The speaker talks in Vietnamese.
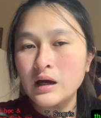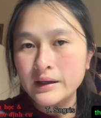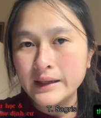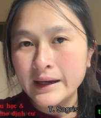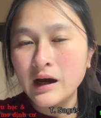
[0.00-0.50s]

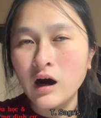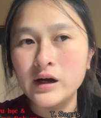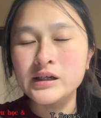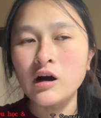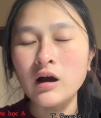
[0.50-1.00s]
vậy
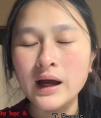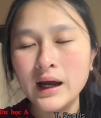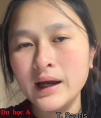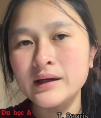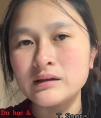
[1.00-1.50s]
hỏi có
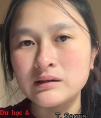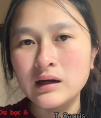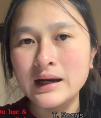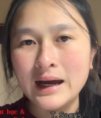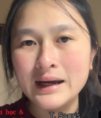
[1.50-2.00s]
ai được ở
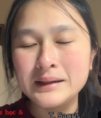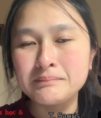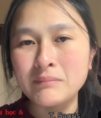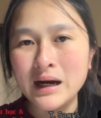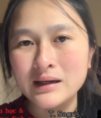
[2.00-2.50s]
lại
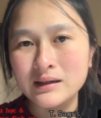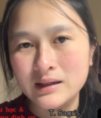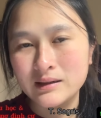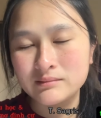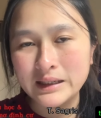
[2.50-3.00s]
bằng
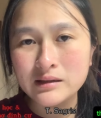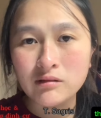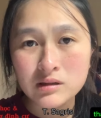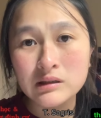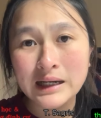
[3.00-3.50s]
à, cái
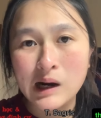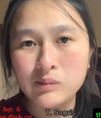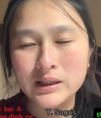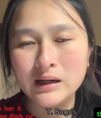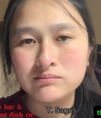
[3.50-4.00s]
con đường học
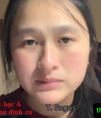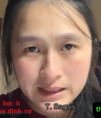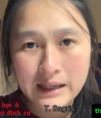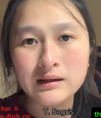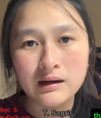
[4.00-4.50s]
hay không
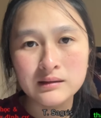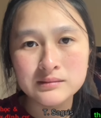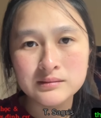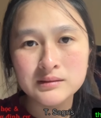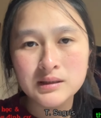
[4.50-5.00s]
dạ có
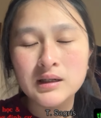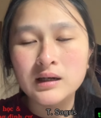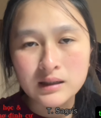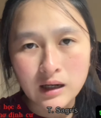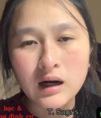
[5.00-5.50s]

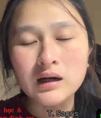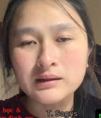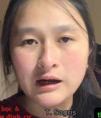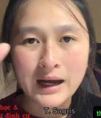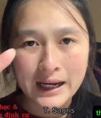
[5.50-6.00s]
có
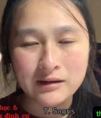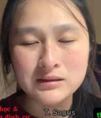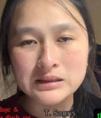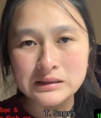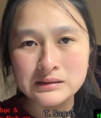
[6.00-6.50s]
có hai
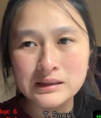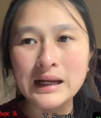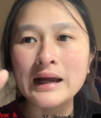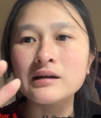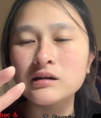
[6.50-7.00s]
con đường
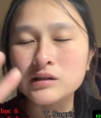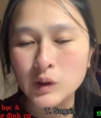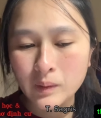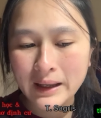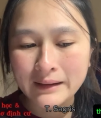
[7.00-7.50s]
là được
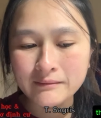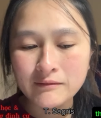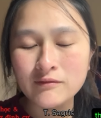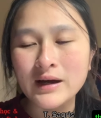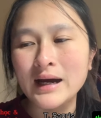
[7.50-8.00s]
chủ lãnh
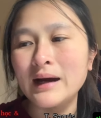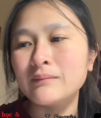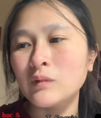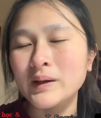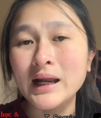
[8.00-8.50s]
và
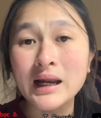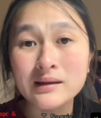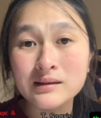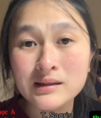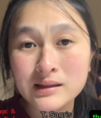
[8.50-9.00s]
một cái là
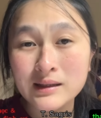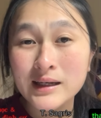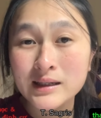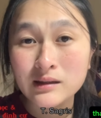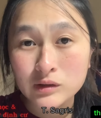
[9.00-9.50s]

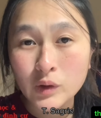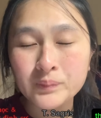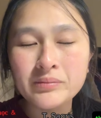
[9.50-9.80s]
đi tự túc